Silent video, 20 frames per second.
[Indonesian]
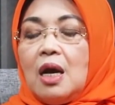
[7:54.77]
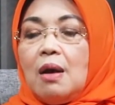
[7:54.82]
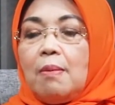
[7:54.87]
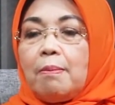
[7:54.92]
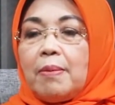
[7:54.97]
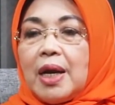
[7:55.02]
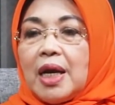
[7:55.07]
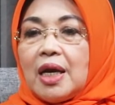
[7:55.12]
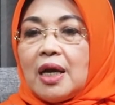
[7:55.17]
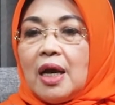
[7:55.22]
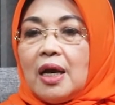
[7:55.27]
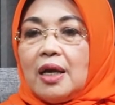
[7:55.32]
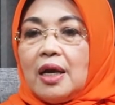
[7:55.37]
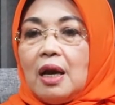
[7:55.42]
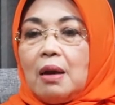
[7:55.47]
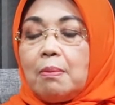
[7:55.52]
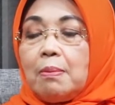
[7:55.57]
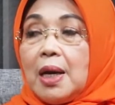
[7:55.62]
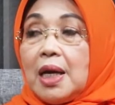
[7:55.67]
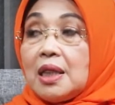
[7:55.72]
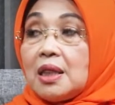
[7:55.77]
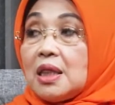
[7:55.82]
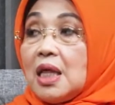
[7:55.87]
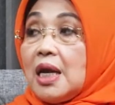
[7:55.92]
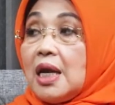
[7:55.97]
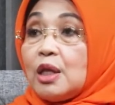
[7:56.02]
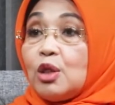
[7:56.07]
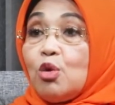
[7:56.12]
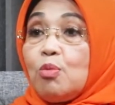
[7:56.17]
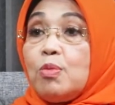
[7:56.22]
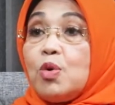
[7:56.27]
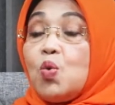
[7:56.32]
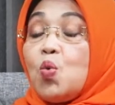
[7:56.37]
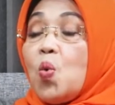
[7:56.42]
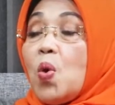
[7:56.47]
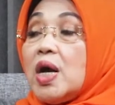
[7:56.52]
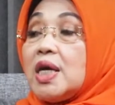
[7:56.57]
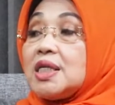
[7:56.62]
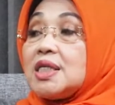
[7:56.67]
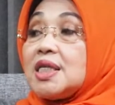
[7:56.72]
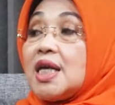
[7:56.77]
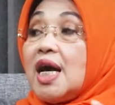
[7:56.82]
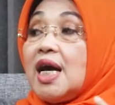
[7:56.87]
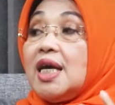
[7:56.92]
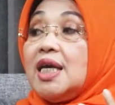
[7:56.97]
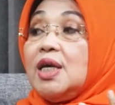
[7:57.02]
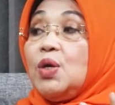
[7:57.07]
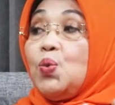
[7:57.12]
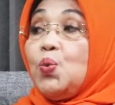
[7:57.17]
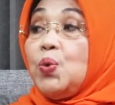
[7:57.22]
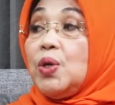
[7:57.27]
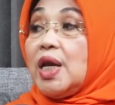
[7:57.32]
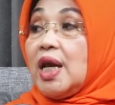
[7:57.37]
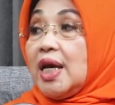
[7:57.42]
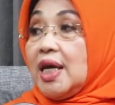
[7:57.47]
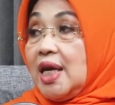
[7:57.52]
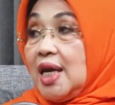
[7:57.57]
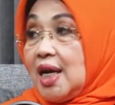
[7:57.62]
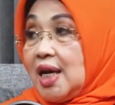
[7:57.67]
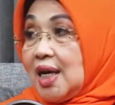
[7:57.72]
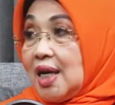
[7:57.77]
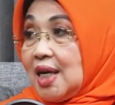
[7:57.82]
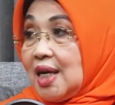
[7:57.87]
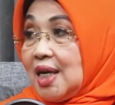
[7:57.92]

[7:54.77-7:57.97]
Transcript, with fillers: mereka yang mantan atau menguasai wilayah